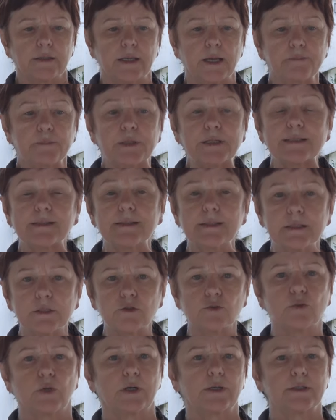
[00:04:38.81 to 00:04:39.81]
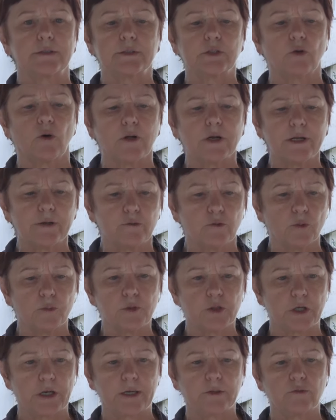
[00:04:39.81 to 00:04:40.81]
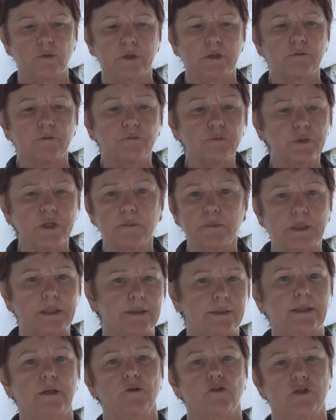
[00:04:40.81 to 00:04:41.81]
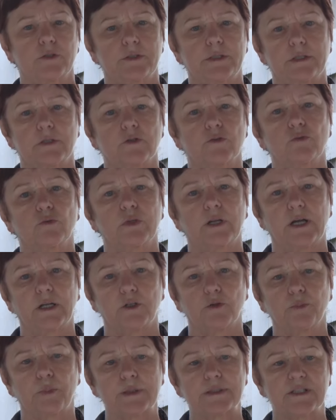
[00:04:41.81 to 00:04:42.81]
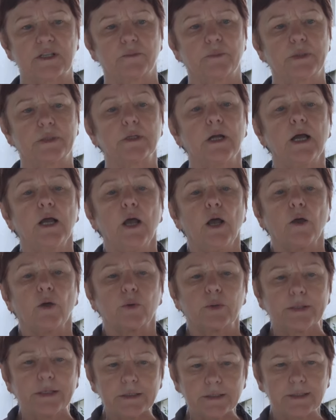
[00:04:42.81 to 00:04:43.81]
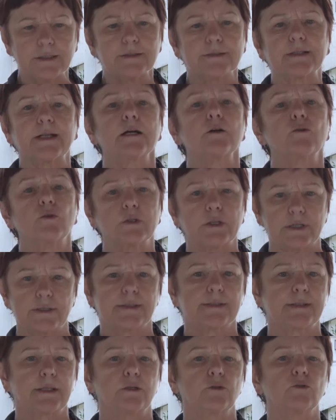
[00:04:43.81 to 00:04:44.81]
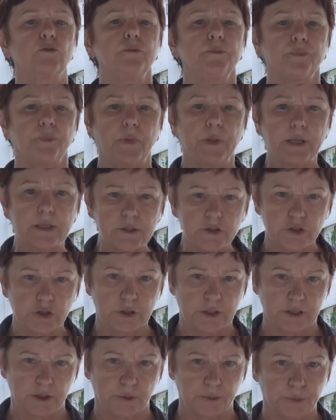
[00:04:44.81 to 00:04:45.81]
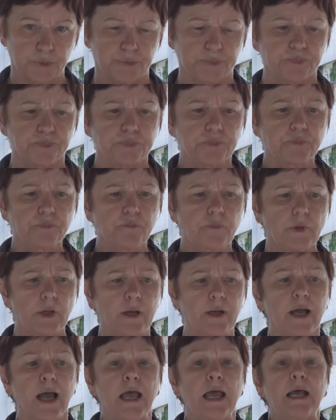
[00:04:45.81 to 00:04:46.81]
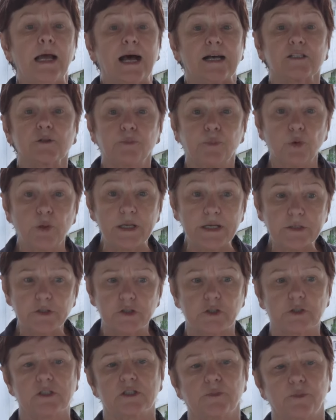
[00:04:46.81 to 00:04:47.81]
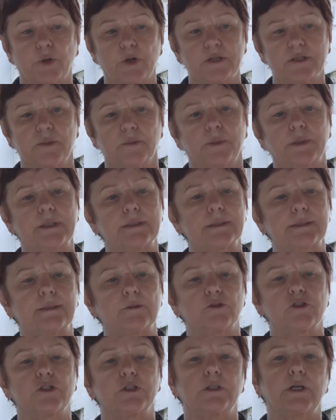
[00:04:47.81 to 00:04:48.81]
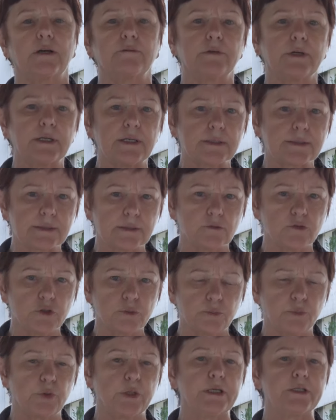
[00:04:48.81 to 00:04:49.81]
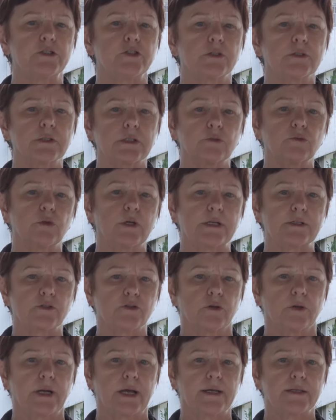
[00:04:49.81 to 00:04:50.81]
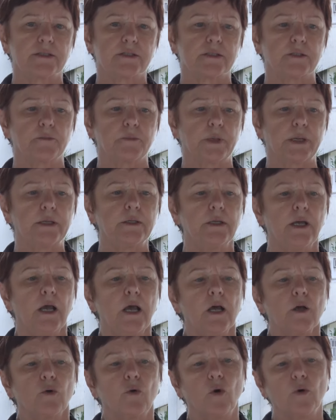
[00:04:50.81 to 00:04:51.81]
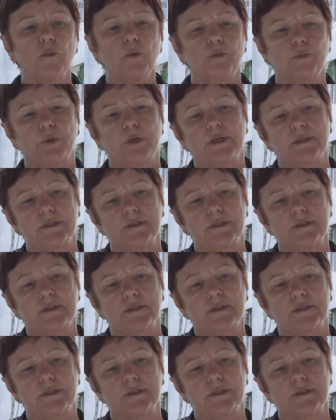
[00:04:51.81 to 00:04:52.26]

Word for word: é preciso, a escola é um objeto que é fundamental de ser estudado para saber o que está acontecendo neste campo. É, as políticas, por exemplo, questão de avaliação de políticas educacionais também, como, por